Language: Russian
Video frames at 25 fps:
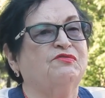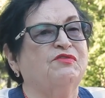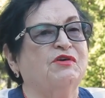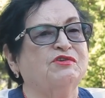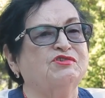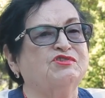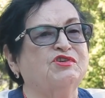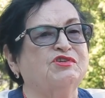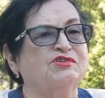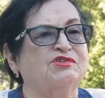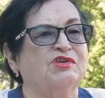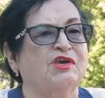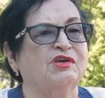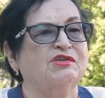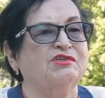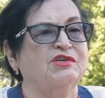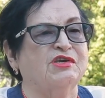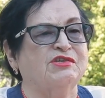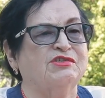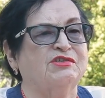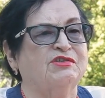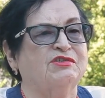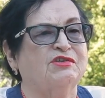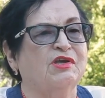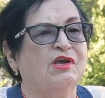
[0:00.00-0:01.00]
фашистских
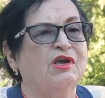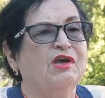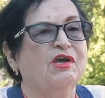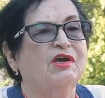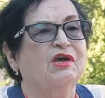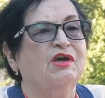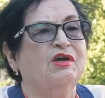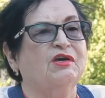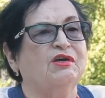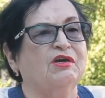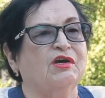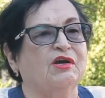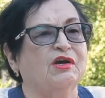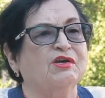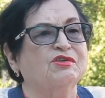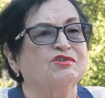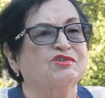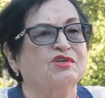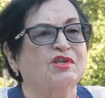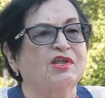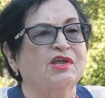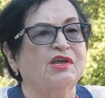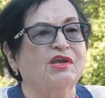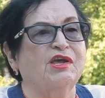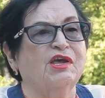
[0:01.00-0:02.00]

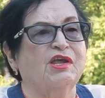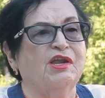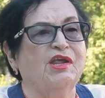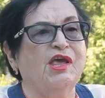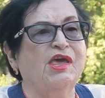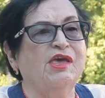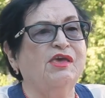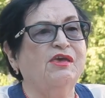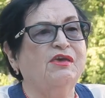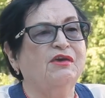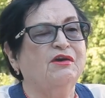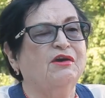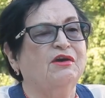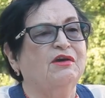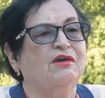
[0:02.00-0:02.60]
концлагерей,